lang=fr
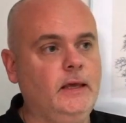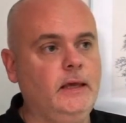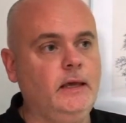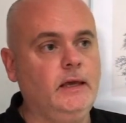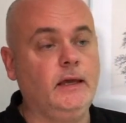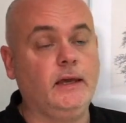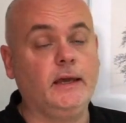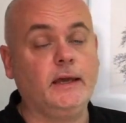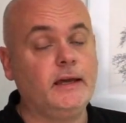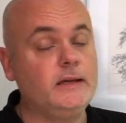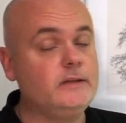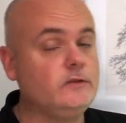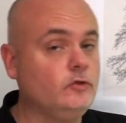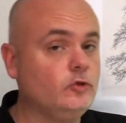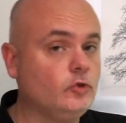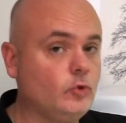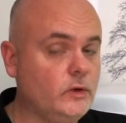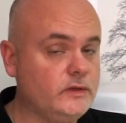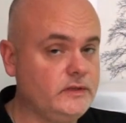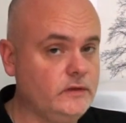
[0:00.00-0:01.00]
Et il reste une
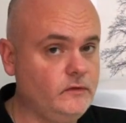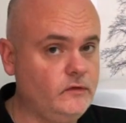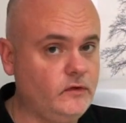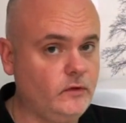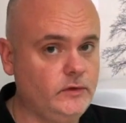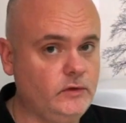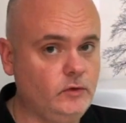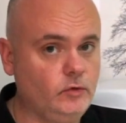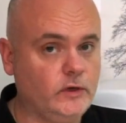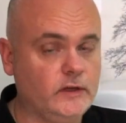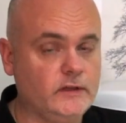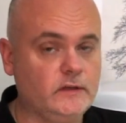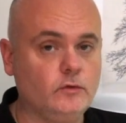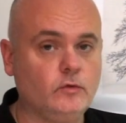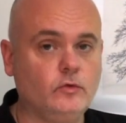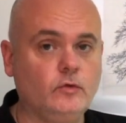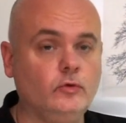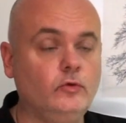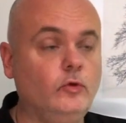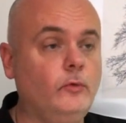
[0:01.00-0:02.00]
troisième forme
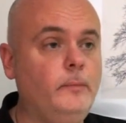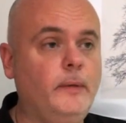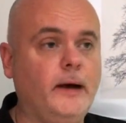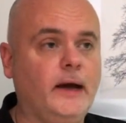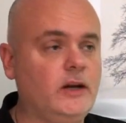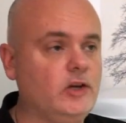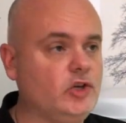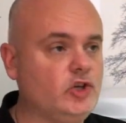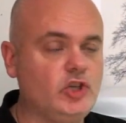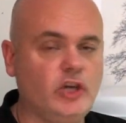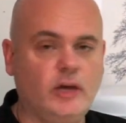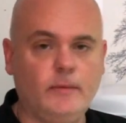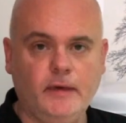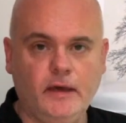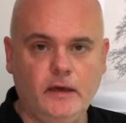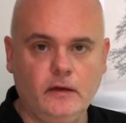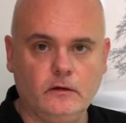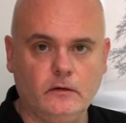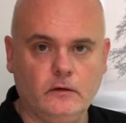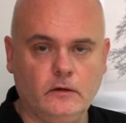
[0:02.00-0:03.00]
d'éducation qu'on ne parle
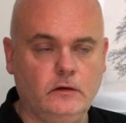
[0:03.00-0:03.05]
jamais.